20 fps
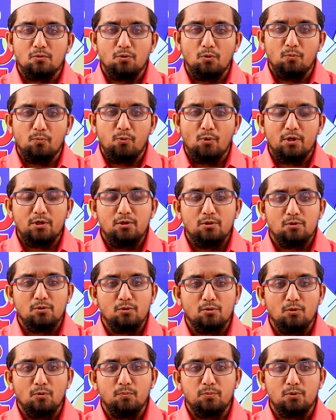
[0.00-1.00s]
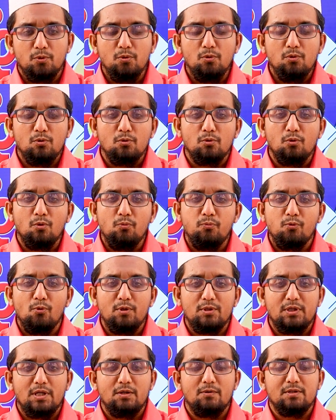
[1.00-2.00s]
குரூப் ஒன் குரூப் டூ குரூப்
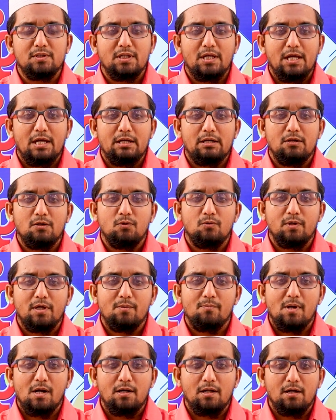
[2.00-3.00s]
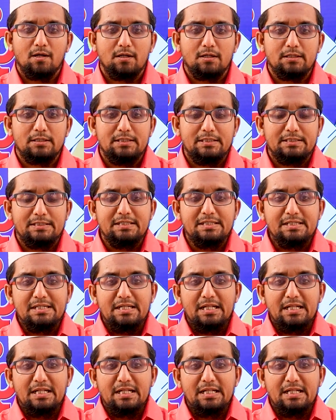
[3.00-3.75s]
ஃபோர் தேர்வு தயாராகக்கூடிய மாணாக்கர்கள்